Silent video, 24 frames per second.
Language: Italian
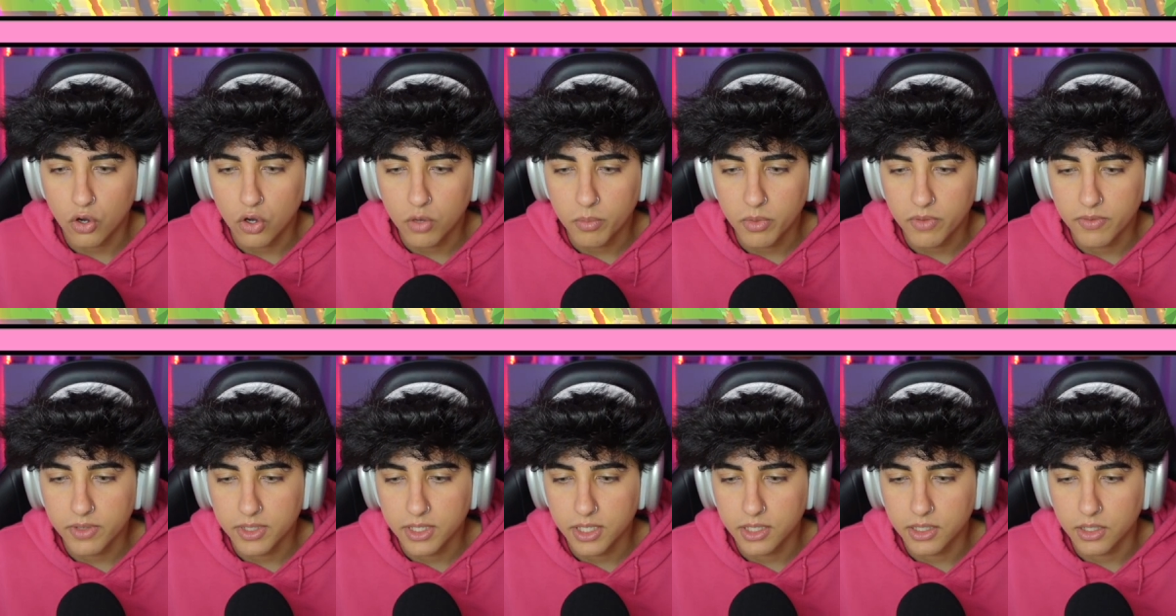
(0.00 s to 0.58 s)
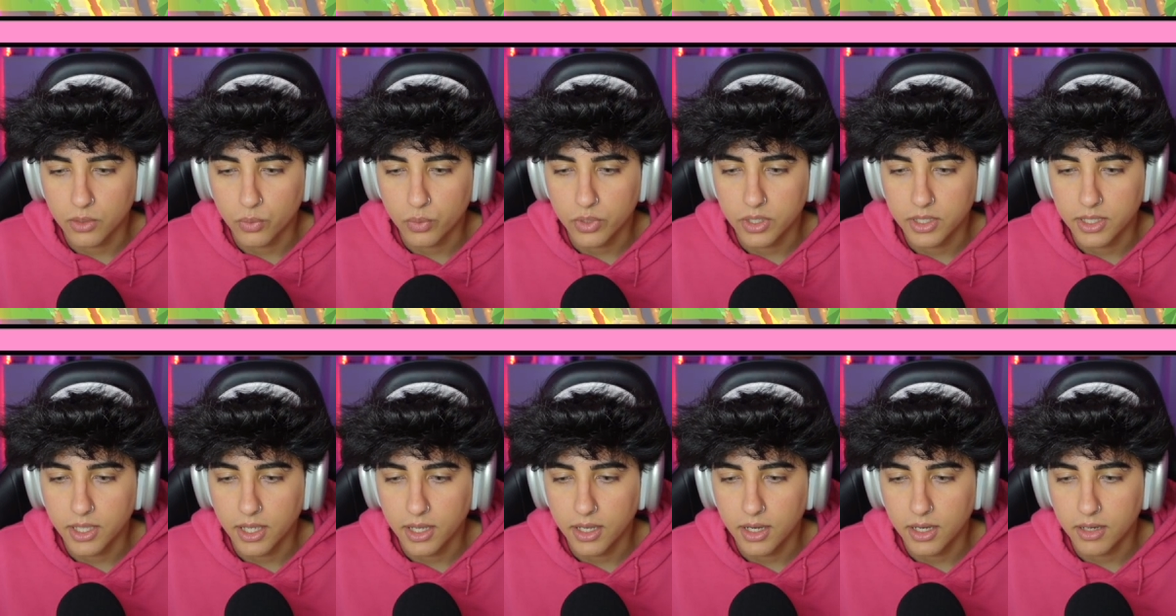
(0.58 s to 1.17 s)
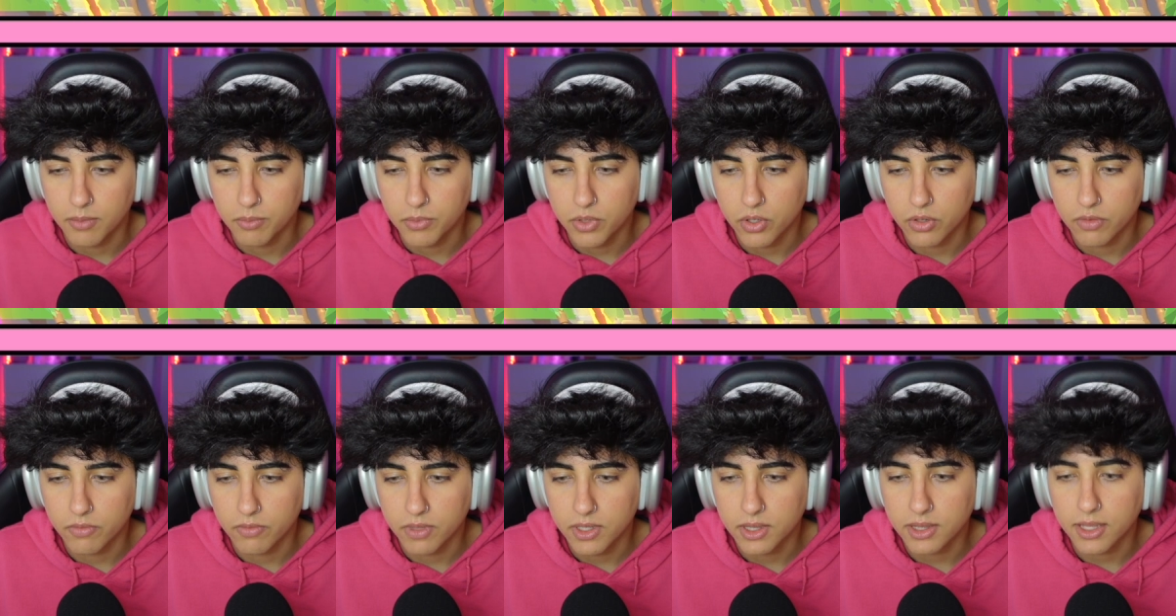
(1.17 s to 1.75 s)
Come vedete qui dal mio
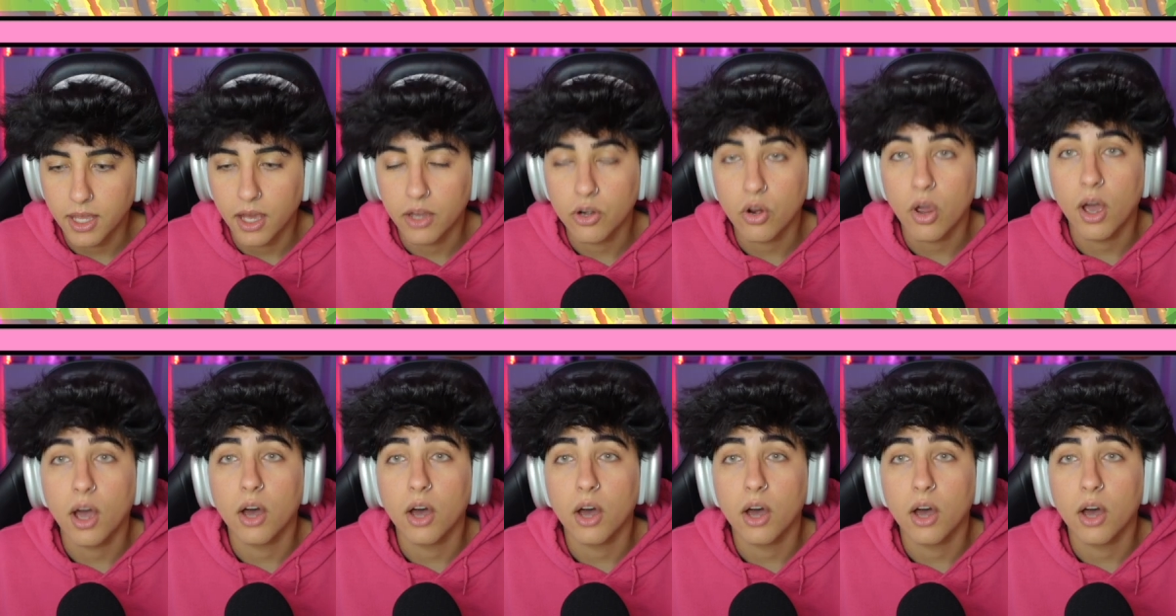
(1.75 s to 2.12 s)
inventario...